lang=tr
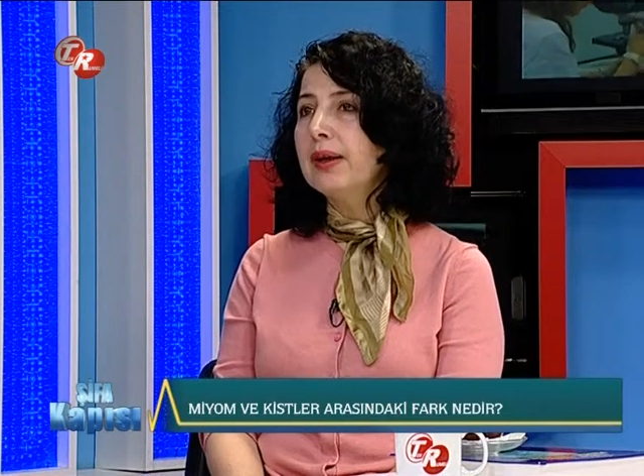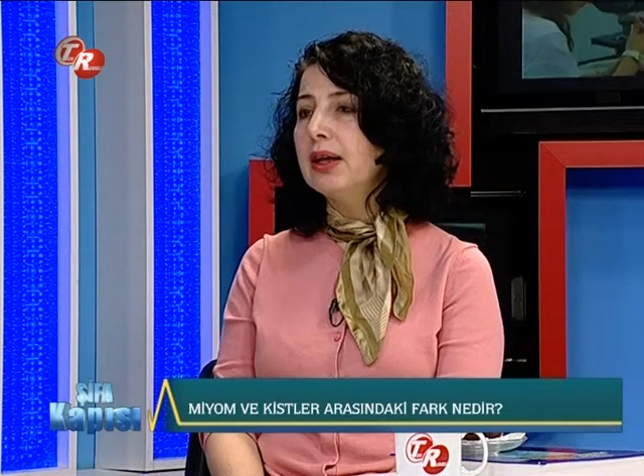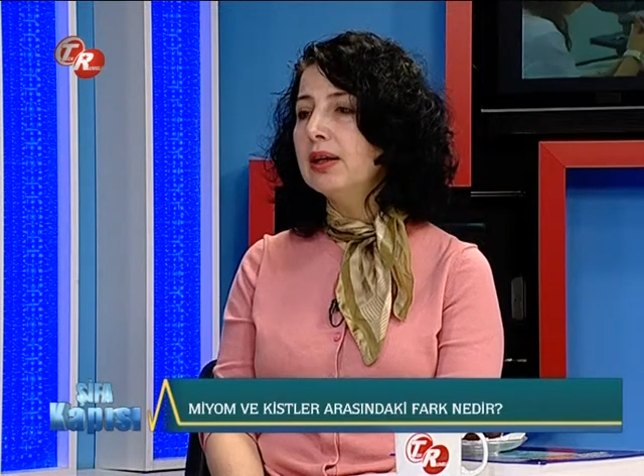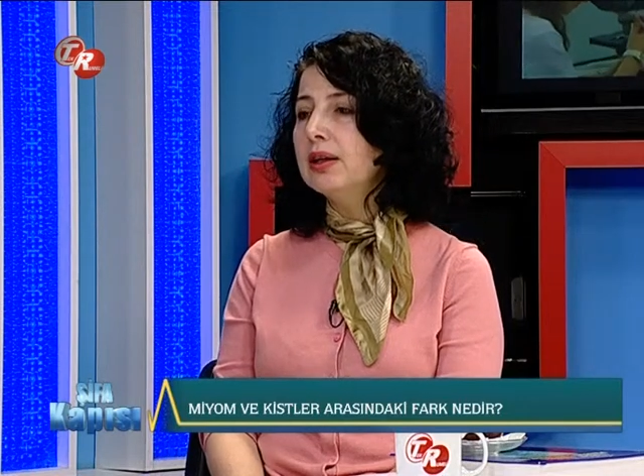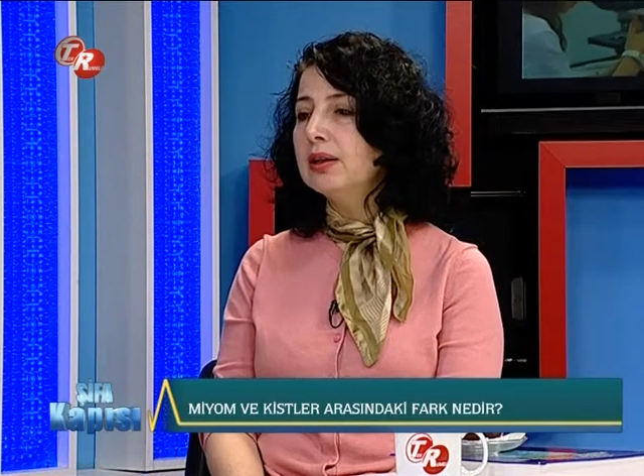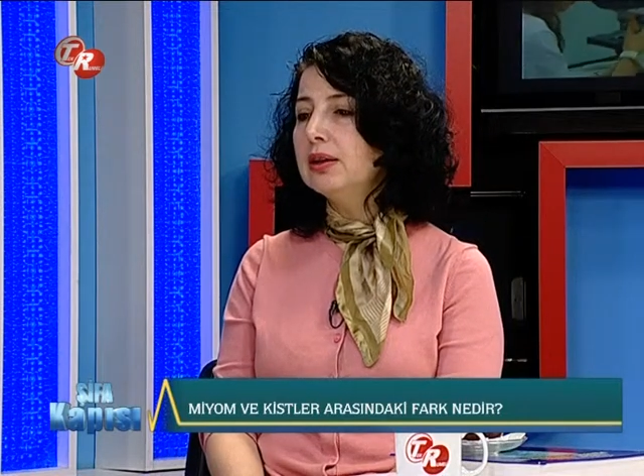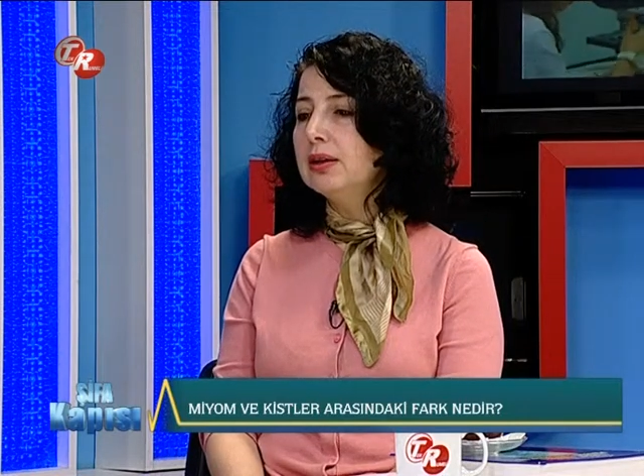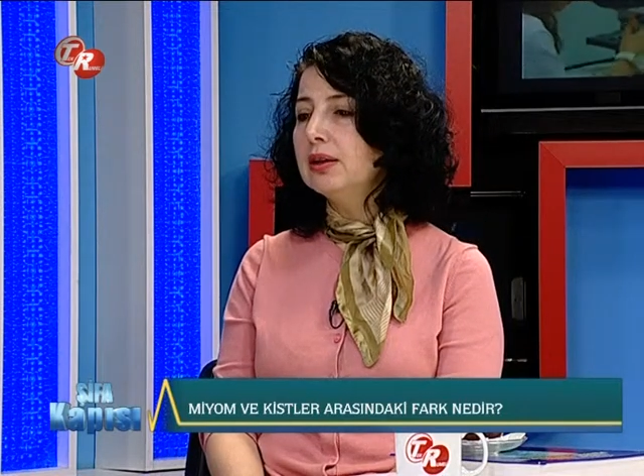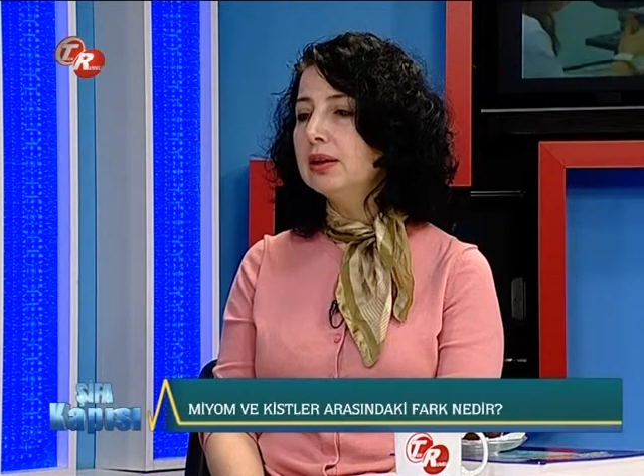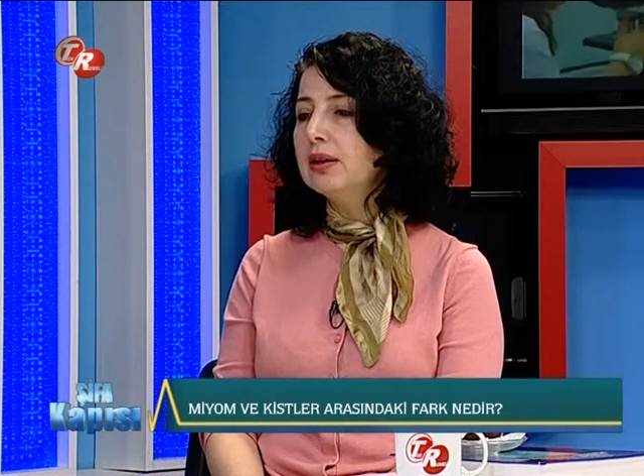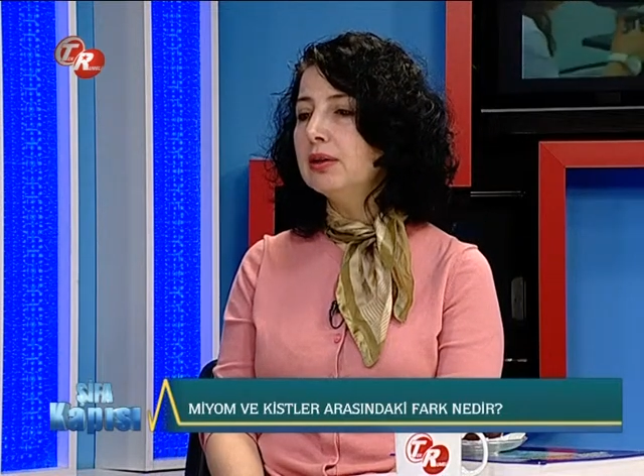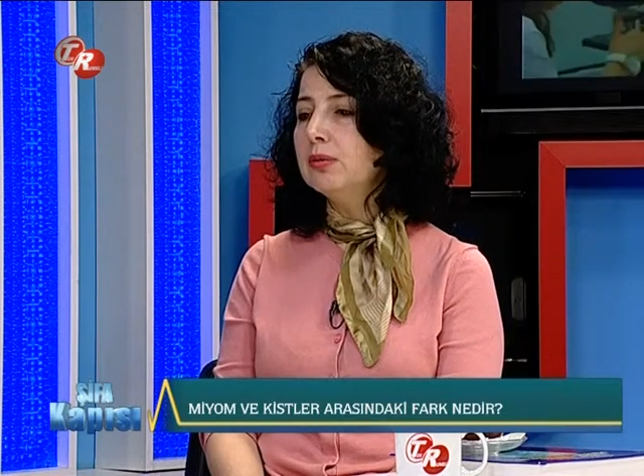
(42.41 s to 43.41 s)

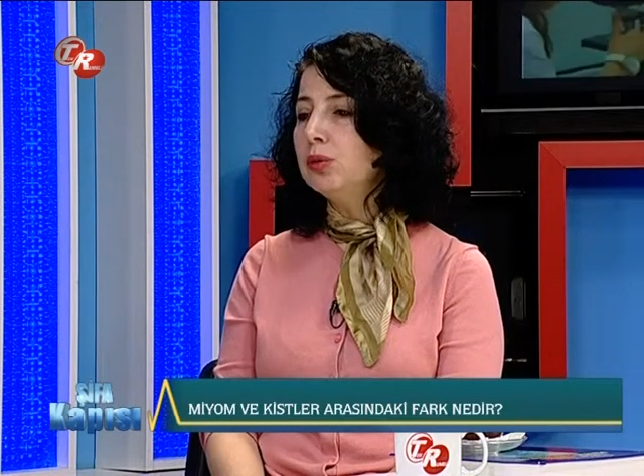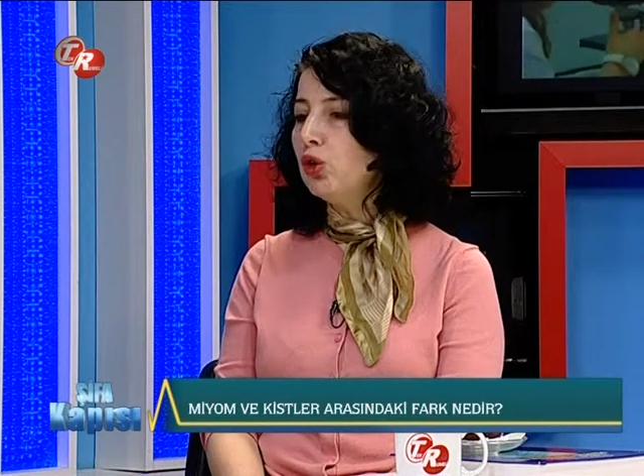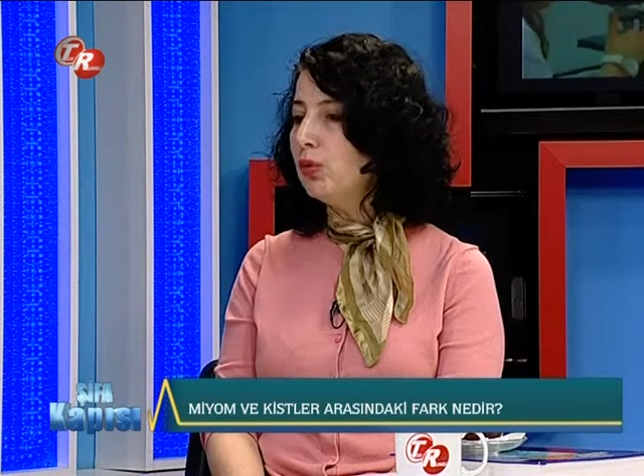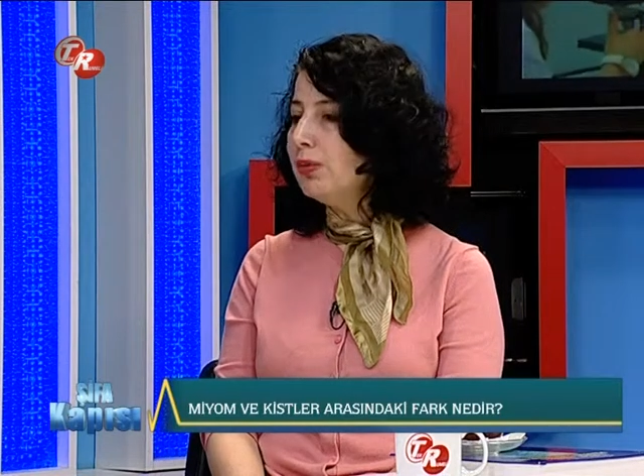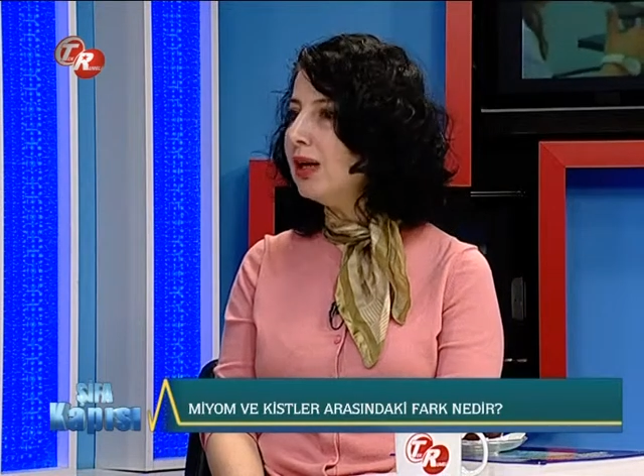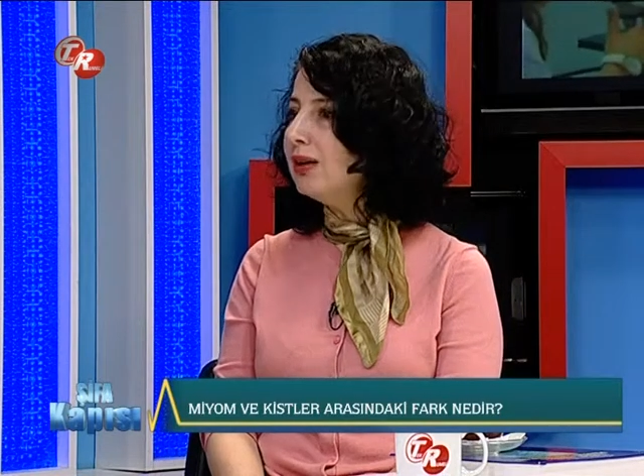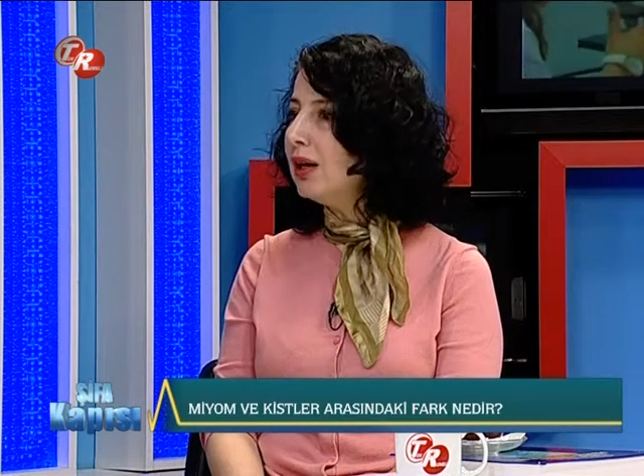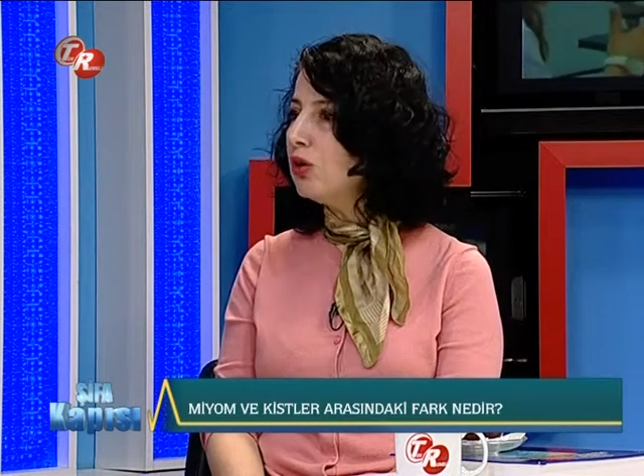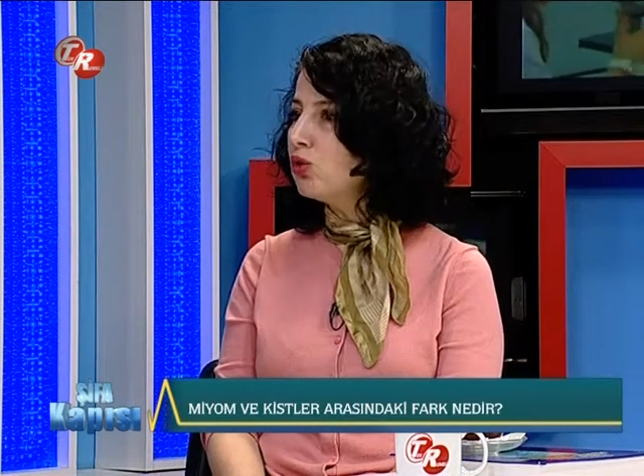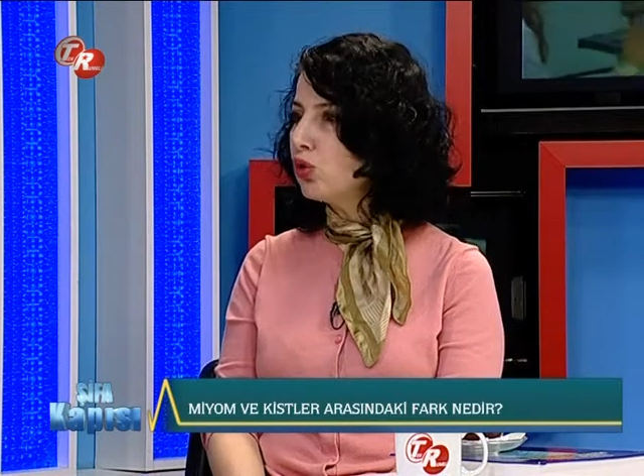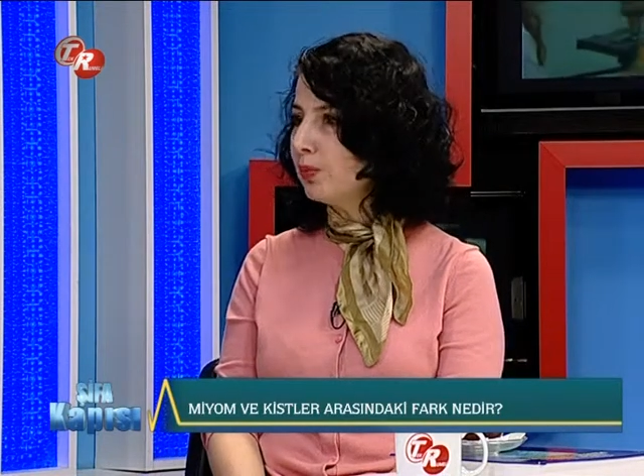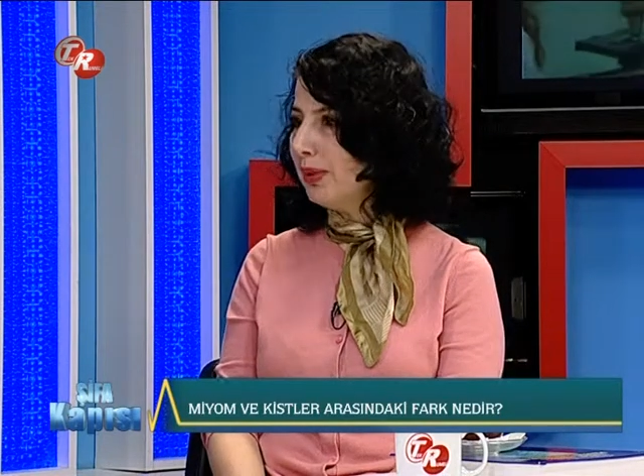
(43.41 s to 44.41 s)
E, miyomlar daha
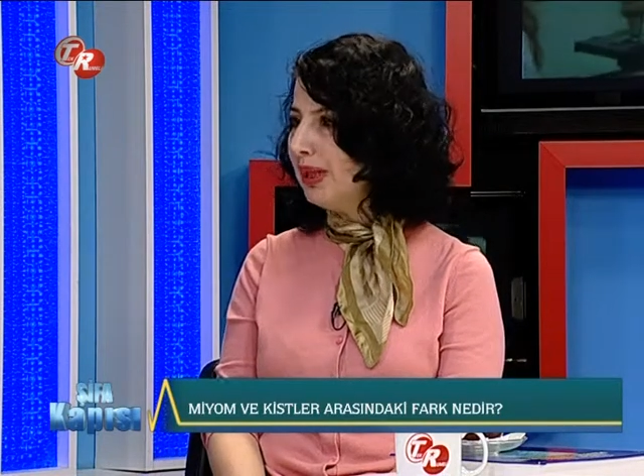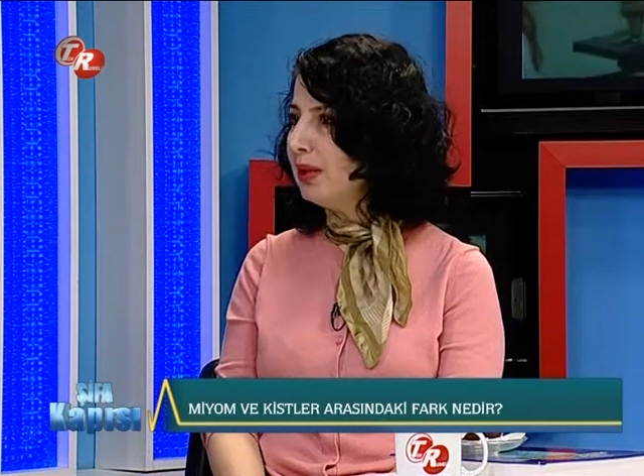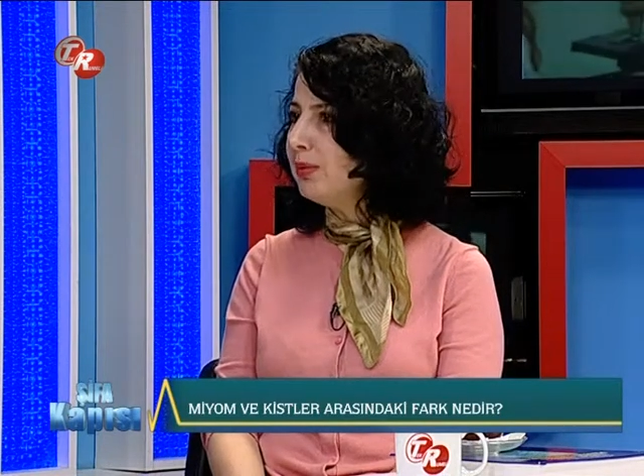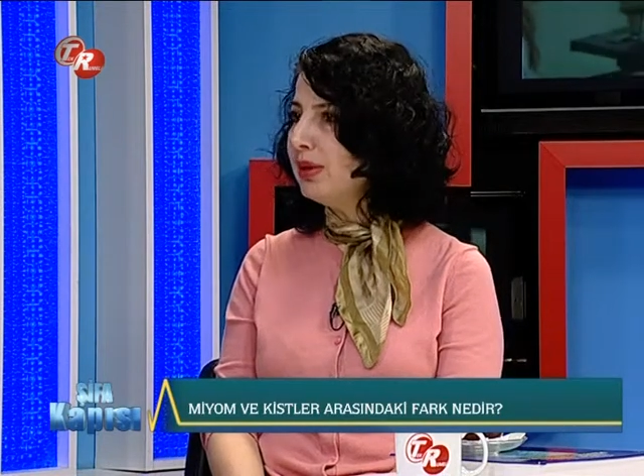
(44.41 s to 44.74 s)
çok belli bir